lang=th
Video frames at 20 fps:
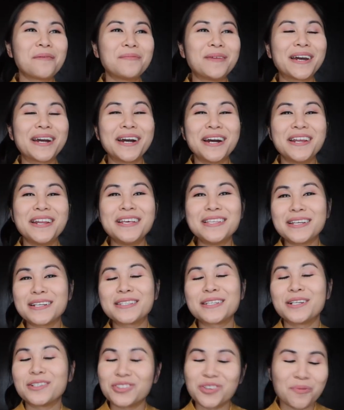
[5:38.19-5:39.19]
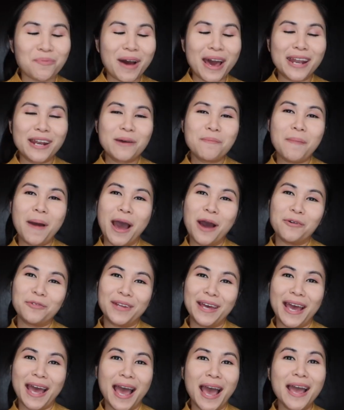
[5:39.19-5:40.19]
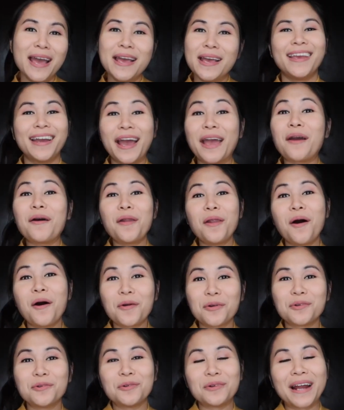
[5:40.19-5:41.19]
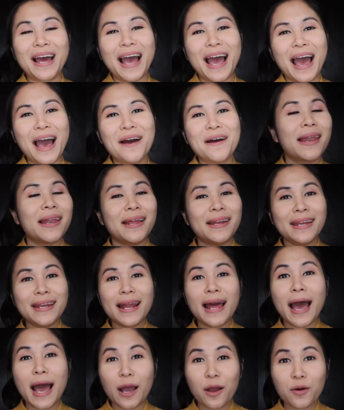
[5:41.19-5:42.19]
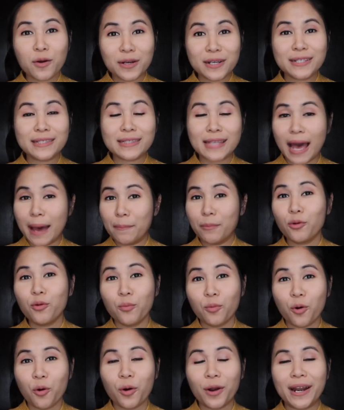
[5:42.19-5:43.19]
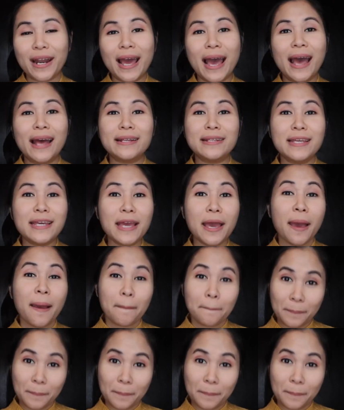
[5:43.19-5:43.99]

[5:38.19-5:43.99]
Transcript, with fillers: ไม่เคยที่จะเจอสมบัติหรือเปล่านะคะยังไงก็ลองดูนะคะและนี่นะคะก็คือ 3 กลุ่มคนนะคะ ที่